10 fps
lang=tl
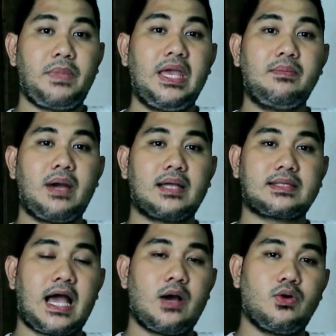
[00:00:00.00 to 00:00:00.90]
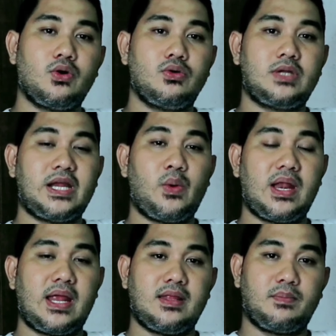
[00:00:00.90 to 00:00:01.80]
May mga tao na
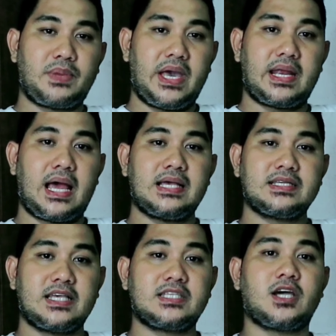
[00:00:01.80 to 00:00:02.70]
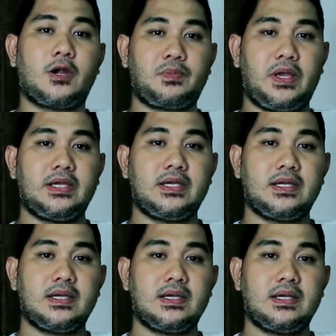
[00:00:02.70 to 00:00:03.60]
nawalan ng pera sa StarPay.
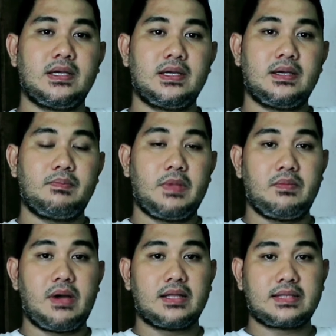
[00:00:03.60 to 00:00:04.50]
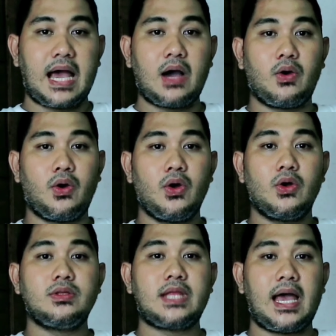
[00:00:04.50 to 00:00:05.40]
May mga tao
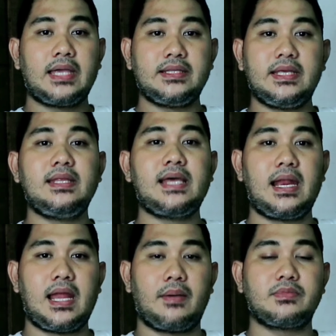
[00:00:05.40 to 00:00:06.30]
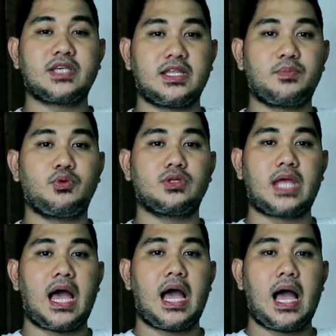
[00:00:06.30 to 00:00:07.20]
na hindi nila alam saan
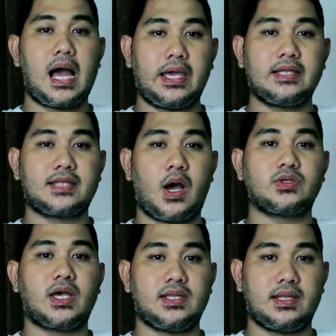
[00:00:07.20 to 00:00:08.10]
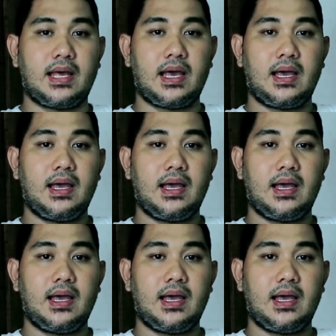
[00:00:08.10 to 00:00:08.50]
napunta ang 8,000 nila.